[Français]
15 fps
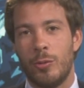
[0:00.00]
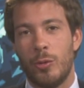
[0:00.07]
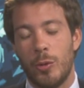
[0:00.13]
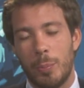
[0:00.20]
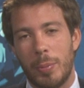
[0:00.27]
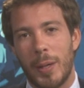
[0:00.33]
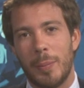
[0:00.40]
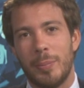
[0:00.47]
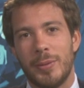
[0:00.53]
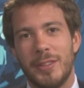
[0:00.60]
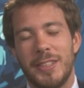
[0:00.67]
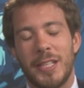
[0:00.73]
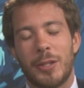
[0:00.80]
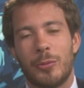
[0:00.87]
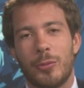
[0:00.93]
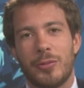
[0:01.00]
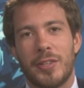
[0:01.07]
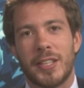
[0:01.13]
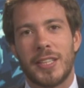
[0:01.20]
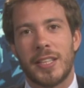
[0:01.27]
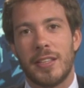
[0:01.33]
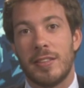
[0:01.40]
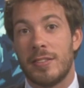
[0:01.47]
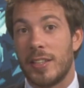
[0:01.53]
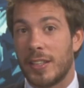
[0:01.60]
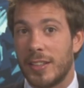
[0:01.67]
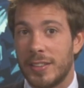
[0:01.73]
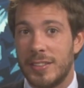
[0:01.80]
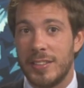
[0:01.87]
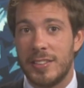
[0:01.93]
Le pape y a consacré sa
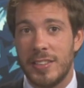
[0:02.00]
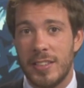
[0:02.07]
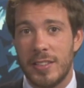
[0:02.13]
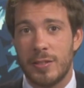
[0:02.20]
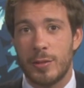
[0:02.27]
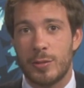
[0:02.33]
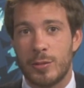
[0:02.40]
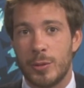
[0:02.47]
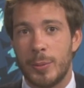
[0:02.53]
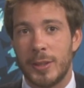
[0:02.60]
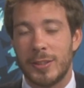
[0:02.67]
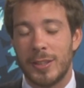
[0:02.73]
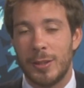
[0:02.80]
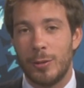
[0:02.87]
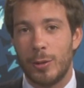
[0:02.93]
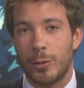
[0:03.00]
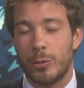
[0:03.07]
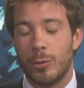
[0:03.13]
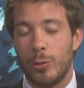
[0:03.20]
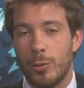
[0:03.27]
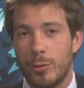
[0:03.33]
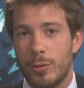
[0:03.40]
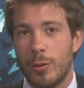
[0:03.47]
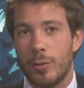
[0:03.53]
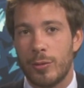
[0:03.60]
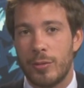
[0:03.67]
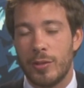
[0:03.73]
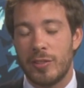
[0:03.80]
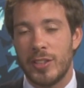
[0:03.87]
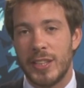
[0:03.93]
catéchèse ce matin lors de
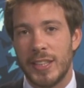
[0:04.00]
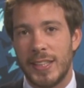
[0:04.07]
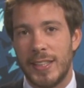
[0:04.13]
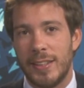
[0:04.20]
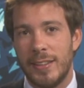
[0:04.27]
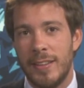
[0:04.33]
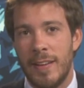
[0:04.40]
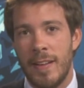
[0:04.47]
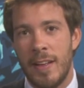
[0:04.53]
l'audience générale.